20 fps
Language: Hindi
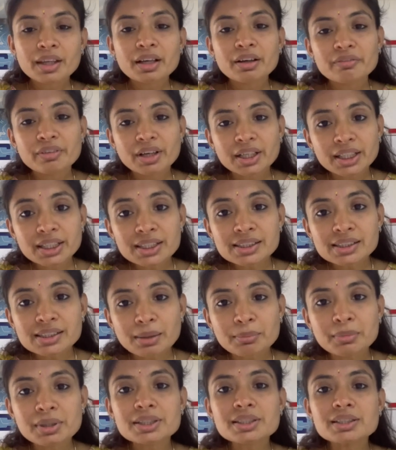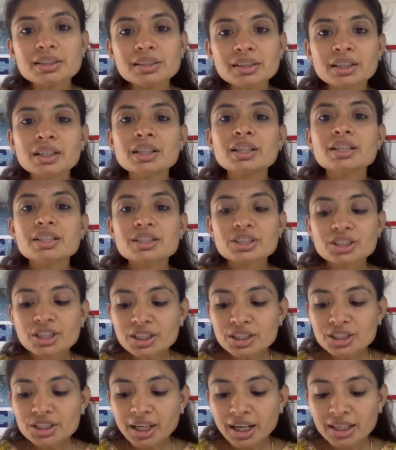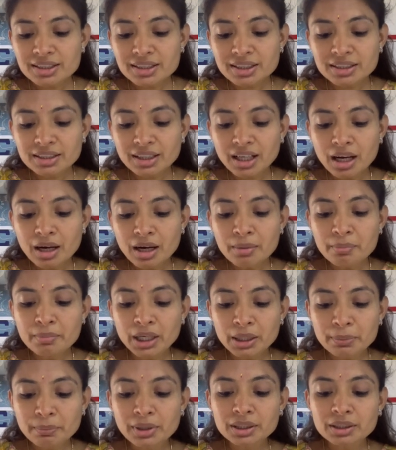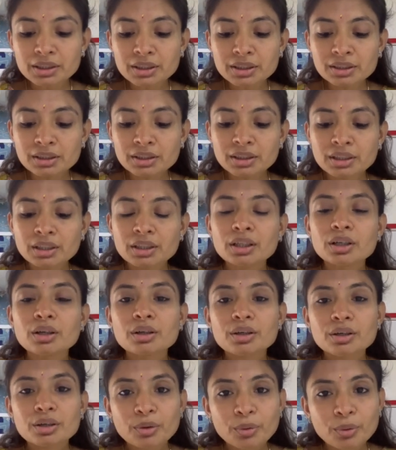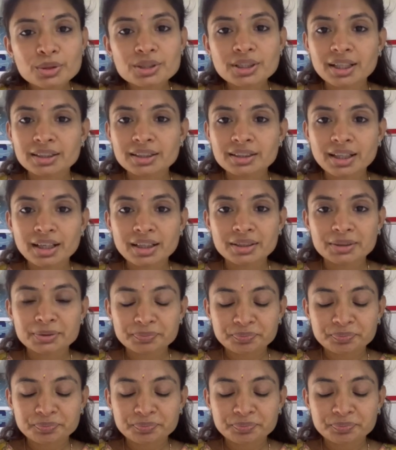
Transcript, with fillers: वही समस्त जिन शासन का मर्मग्न हो जाता है